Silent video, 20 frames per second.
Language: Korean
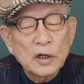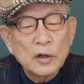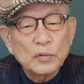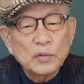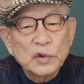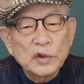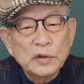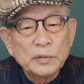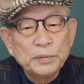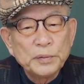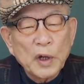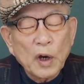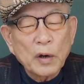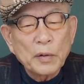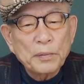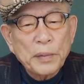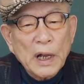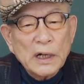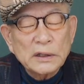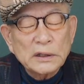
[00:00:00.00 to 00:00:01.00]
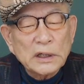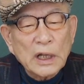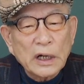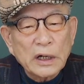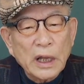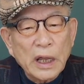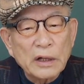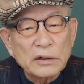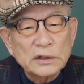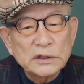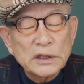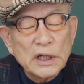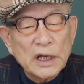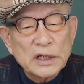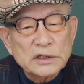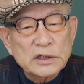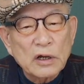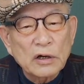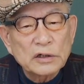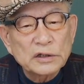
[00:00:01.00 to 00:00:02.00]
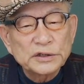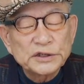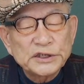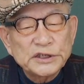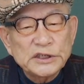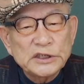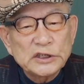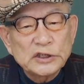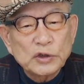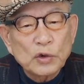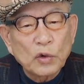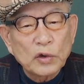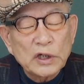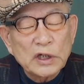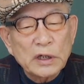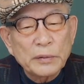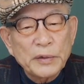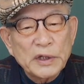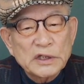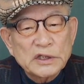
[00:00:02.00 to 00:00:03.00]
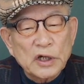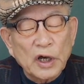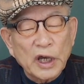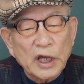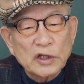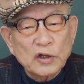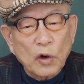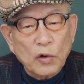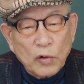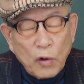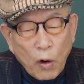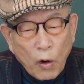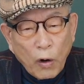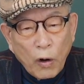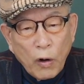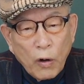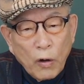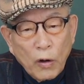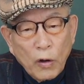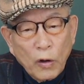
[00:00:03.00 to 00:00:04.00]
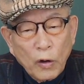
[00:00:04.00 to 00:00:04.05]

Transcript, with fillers: 문명 발달에 의해서 그 씨족 이름이 정해졌고